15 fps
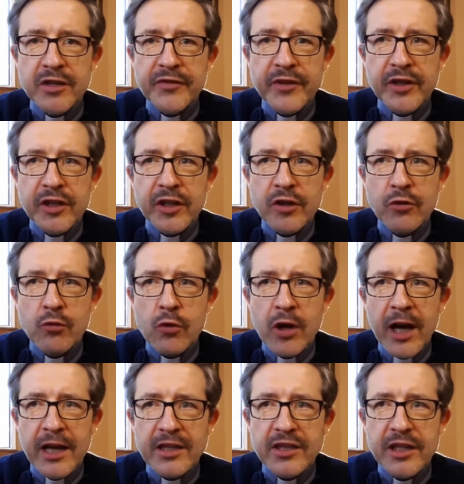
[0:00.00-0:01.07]
Świętego
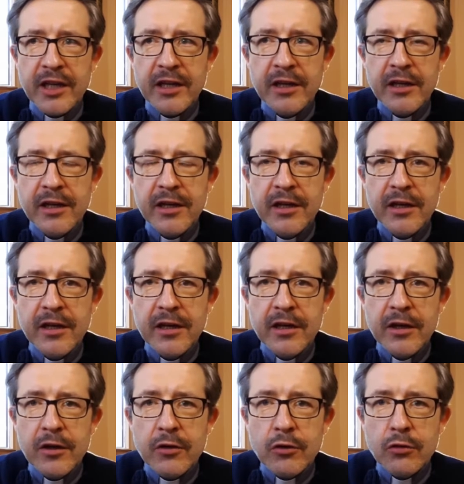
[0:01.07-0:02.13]
Łukasza,
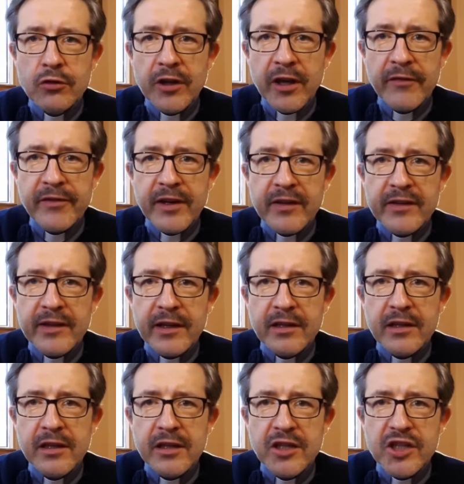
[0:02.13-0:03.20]
krótkie
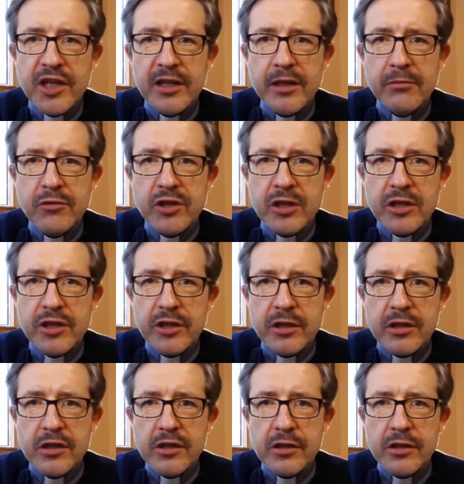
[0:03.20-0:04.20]
wersety 7-10.